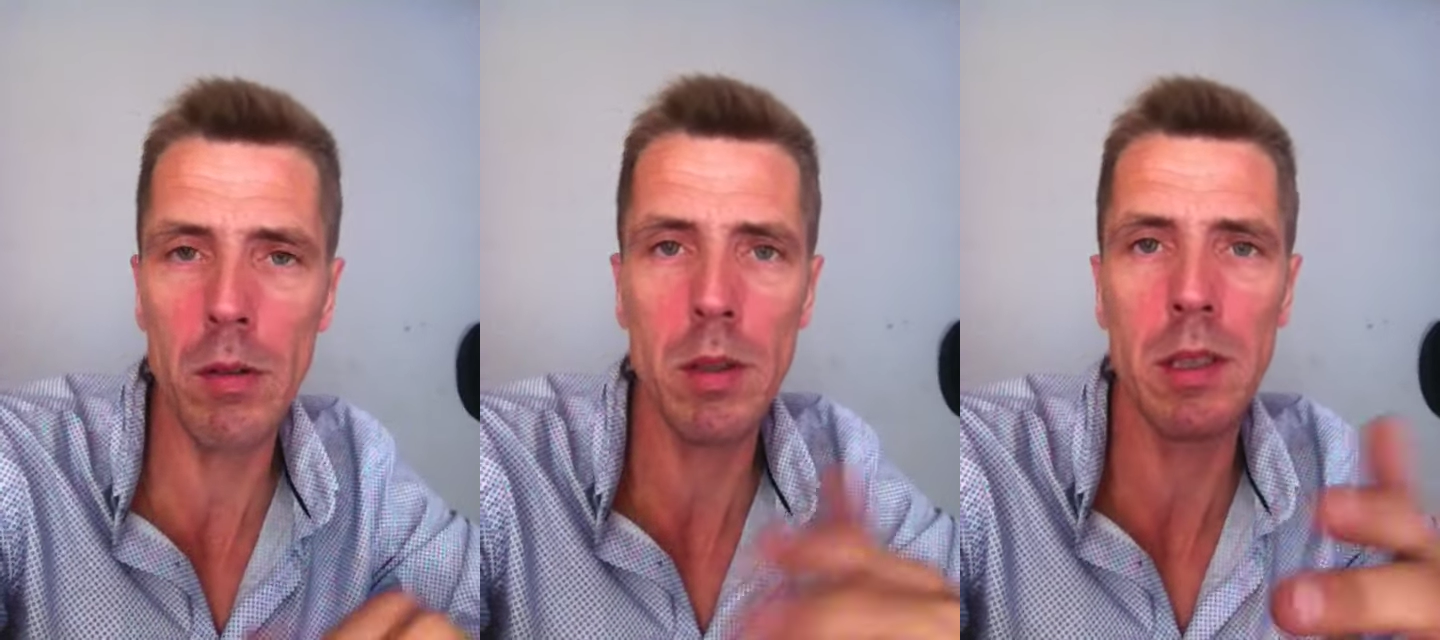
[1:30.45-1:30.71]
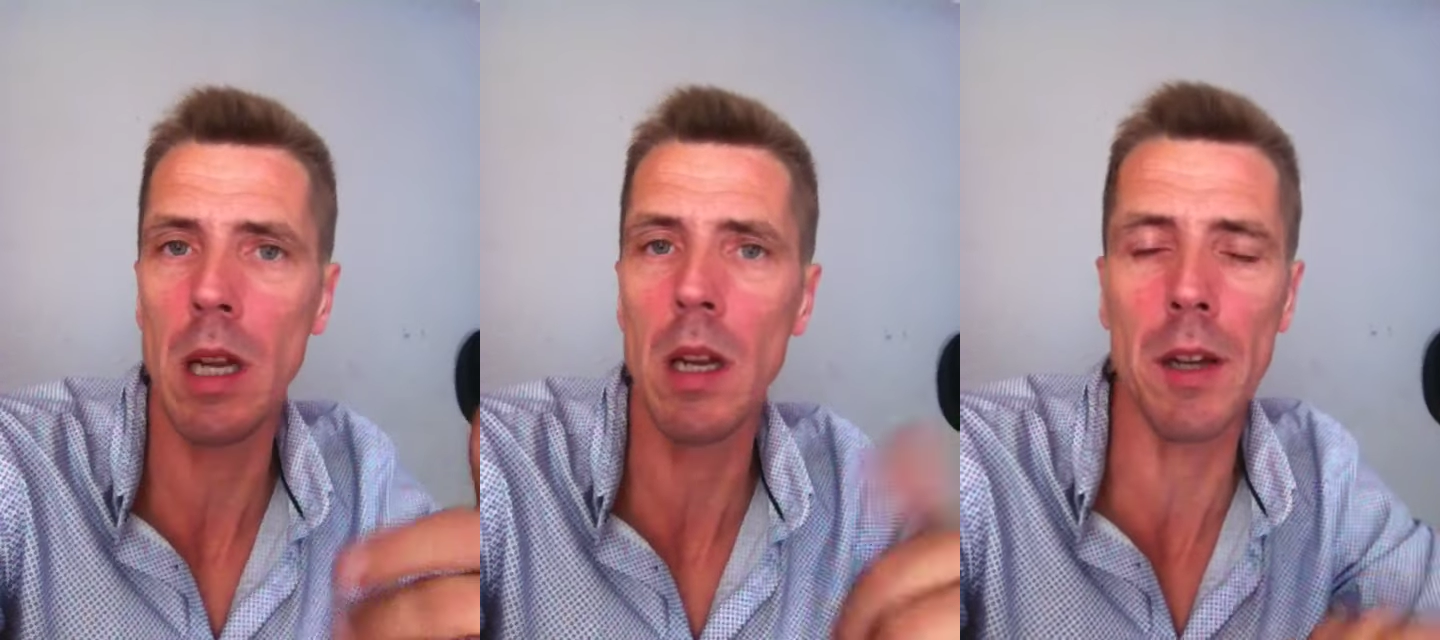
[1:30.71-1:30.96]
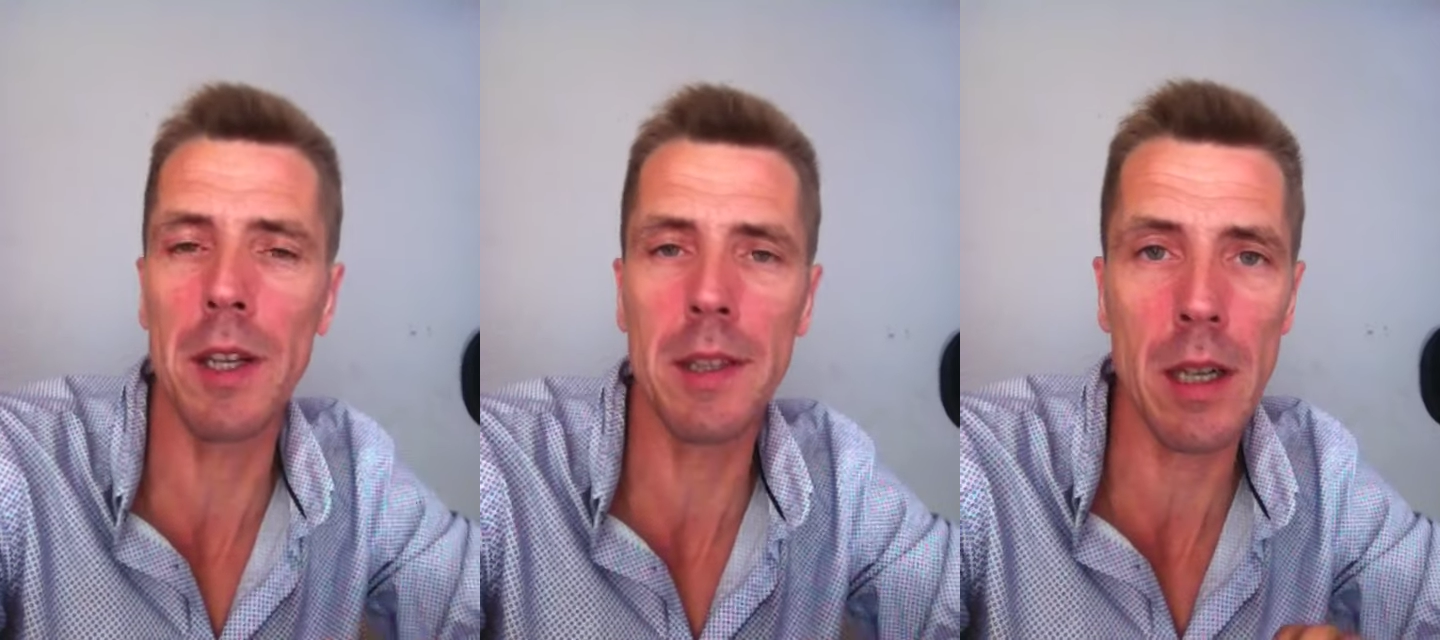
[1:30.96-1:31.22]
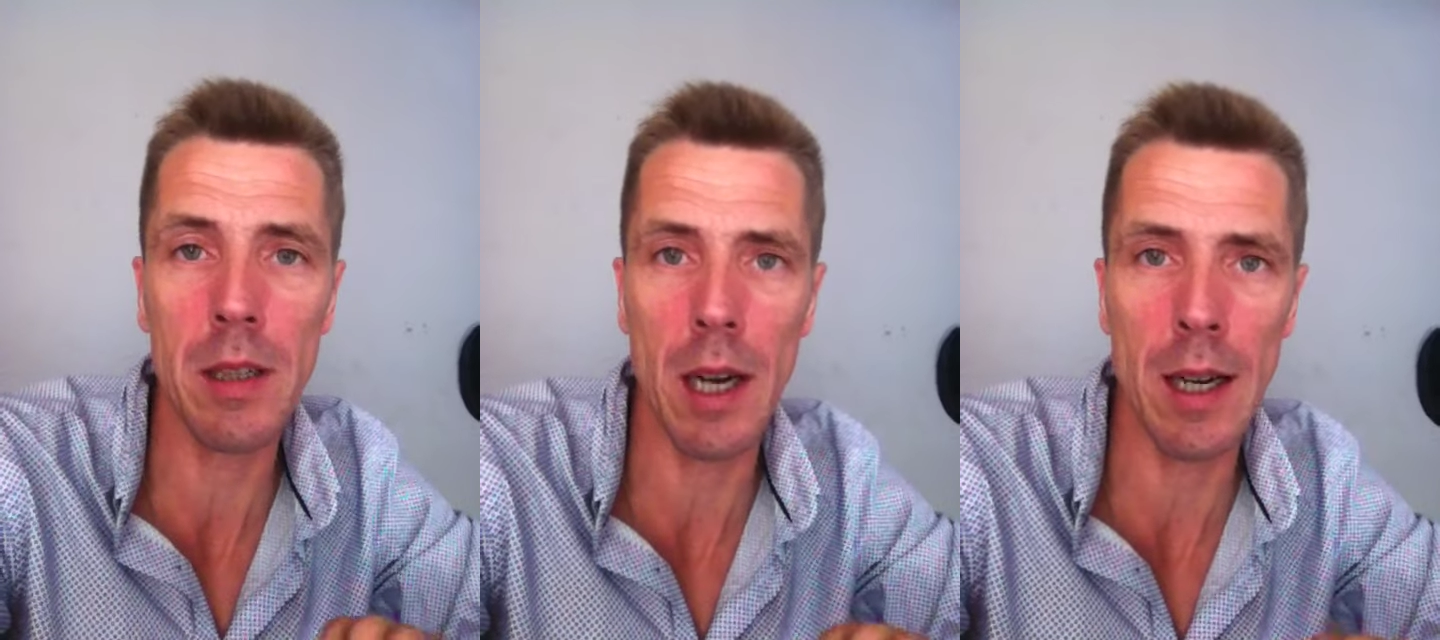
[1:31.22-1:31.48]
euh, ça a l'air
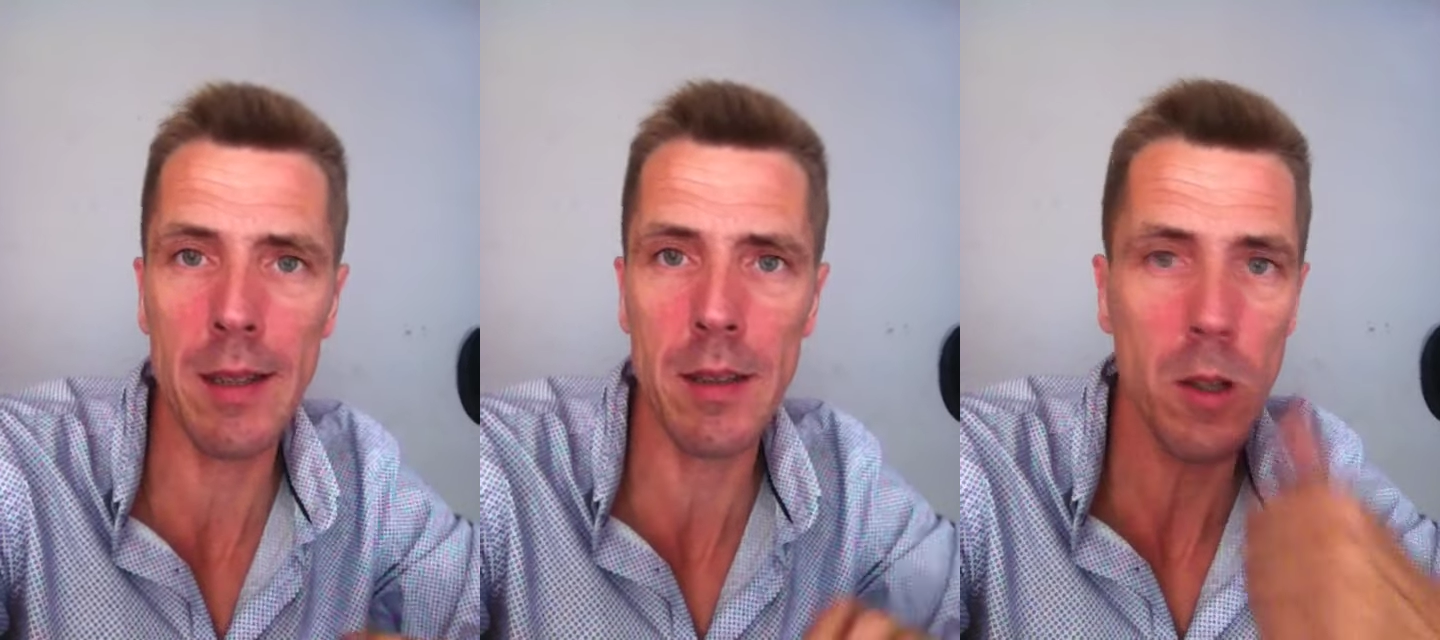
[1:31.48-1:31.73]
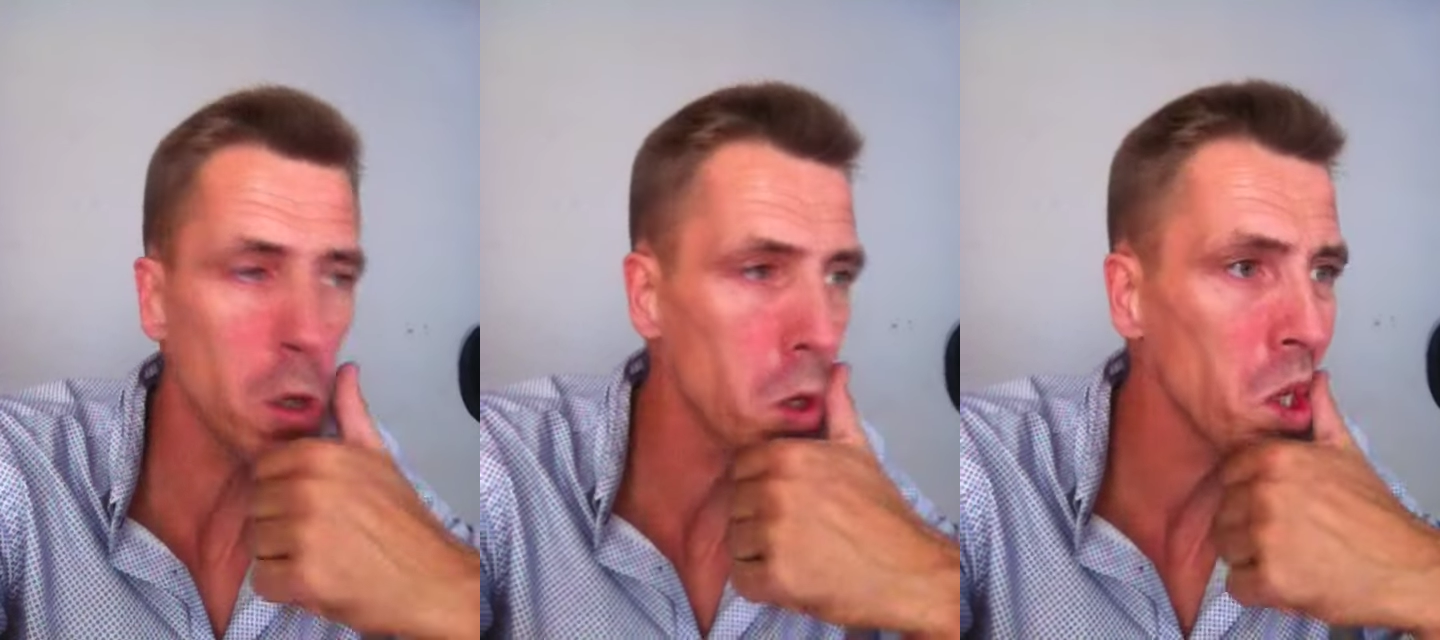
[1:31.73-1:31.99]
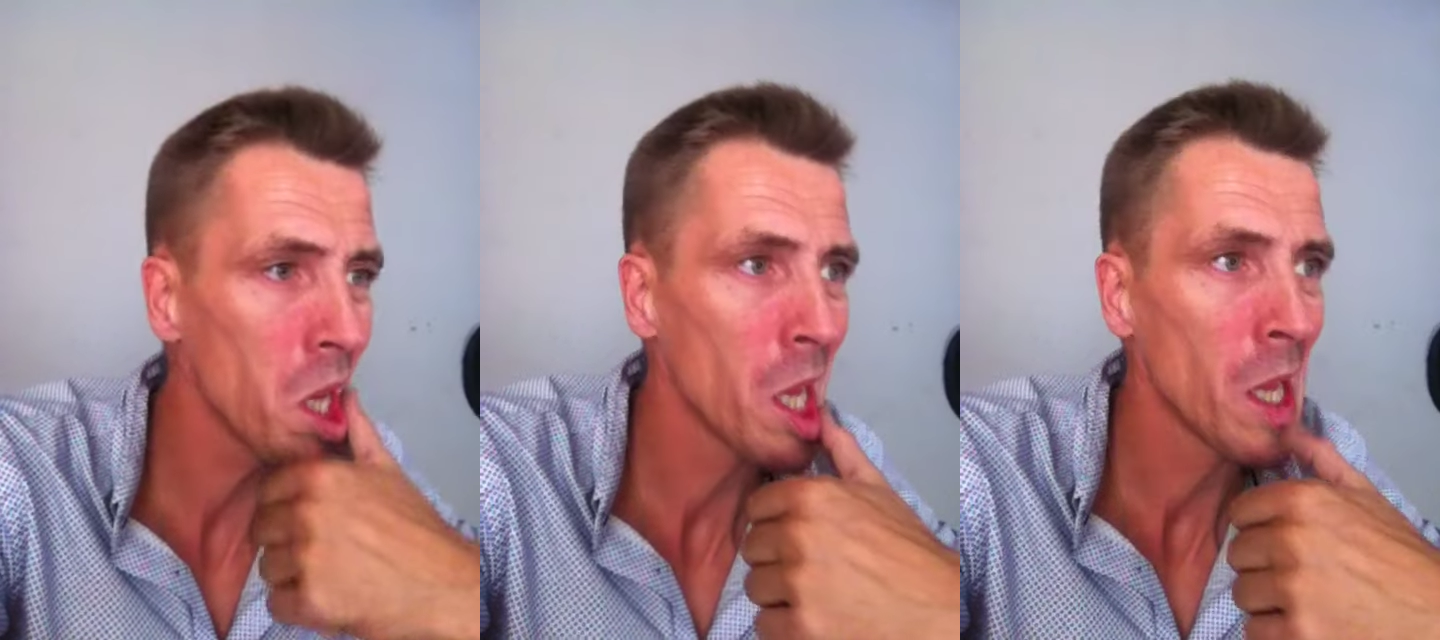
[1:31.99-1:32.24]
d'être intéressant.